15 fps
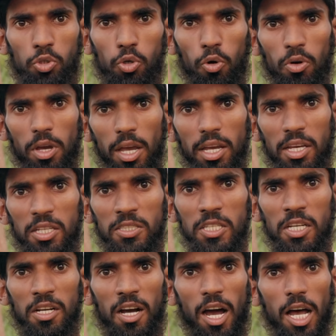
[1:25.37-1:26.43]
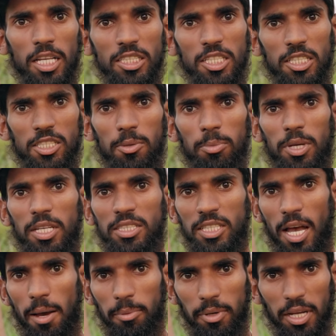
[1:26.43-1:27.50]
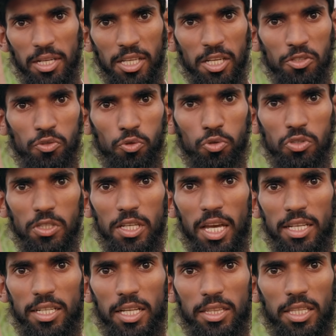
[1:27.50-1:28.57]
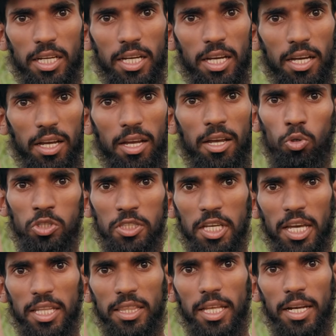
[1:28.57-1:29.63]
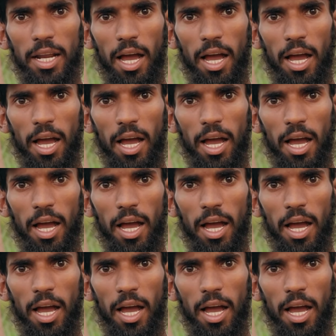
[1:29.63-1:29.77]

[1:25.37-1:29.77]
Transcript: जो कि किसी खास किस्म के सांप के लिए यूज किया जाता है उसके अंदर